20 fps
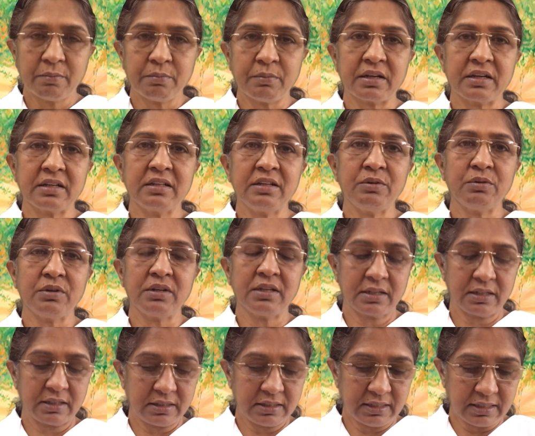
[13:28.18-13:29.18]
மறதி
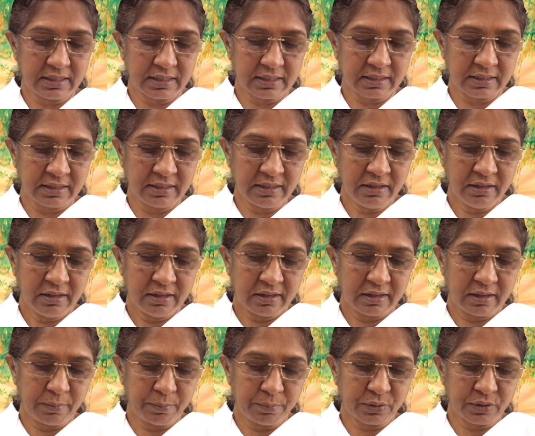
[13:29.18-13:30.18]
உலகத்திலிருந்து
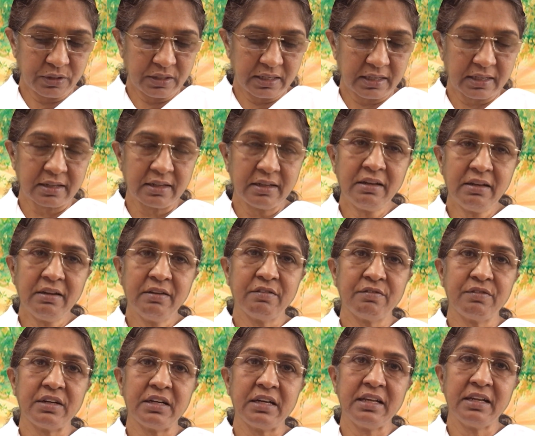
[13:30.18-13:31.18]
இப்போ நீங்கள்
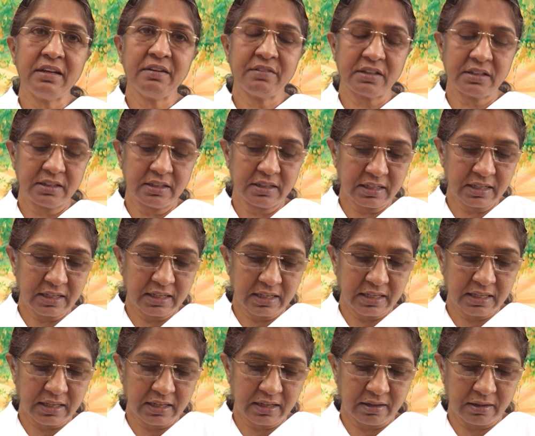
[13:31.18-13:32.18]
வெளியே
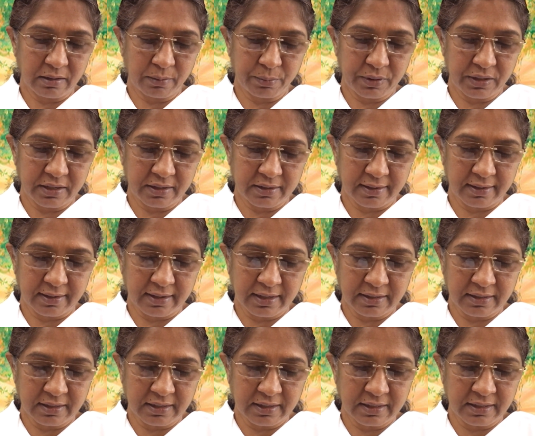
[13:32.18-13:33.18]
வந்திருக்கீங்க அப்படின்றார்
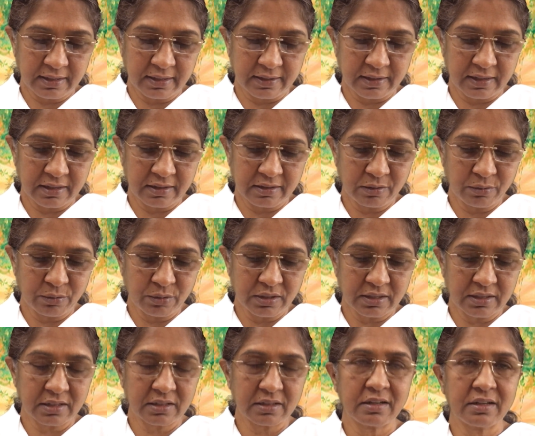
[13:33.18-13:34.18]
அதனால் எந்த
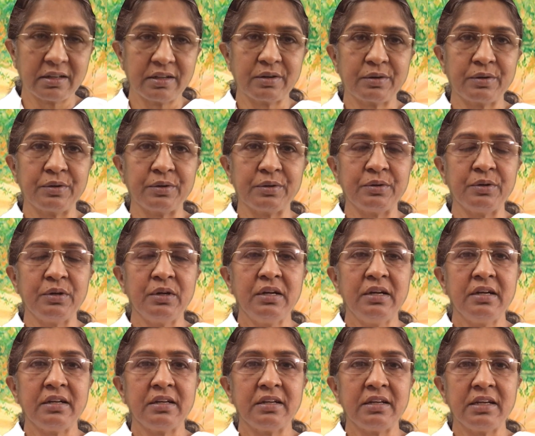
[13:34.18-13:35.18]
உலகத்தில் இருக்கணும்
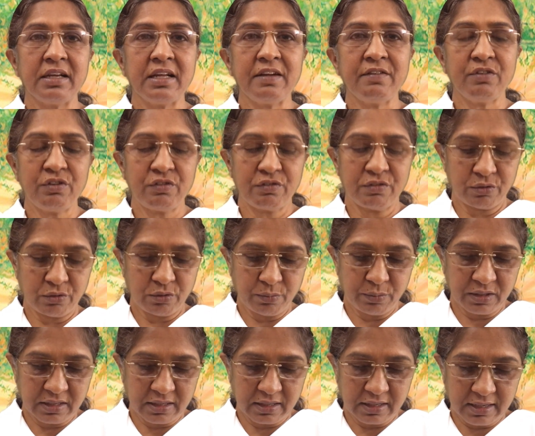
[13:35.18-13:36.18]
நினைவு
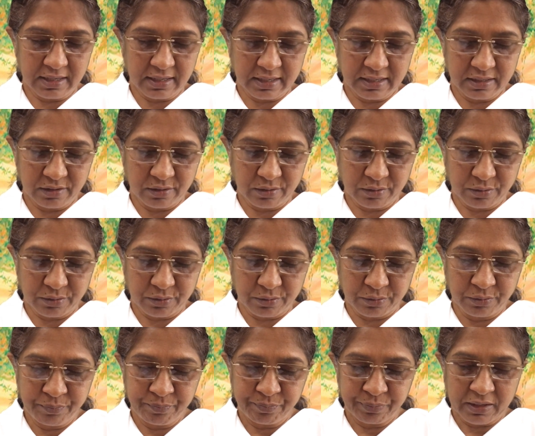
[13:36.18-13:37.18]
ஸ்வரூபர்களாக
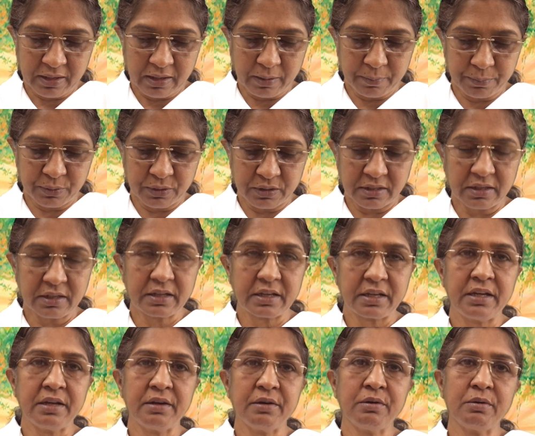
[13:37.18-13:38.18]
இருக்கணும் அப்போ தான்
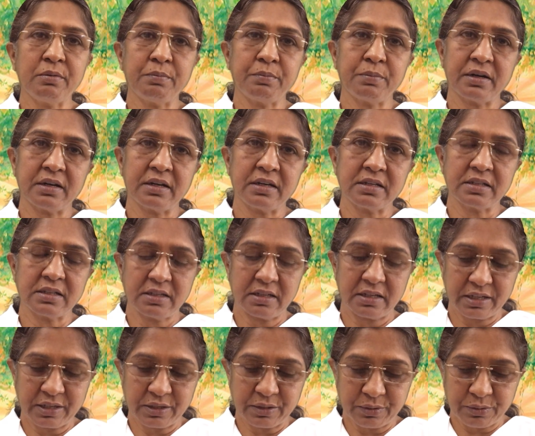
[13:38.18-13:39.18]
ஹீரோ பார்ட்டு
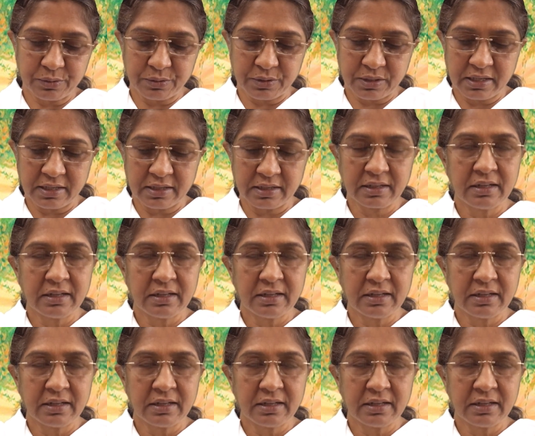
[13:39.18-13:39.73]
நடிக்கக்கூடிய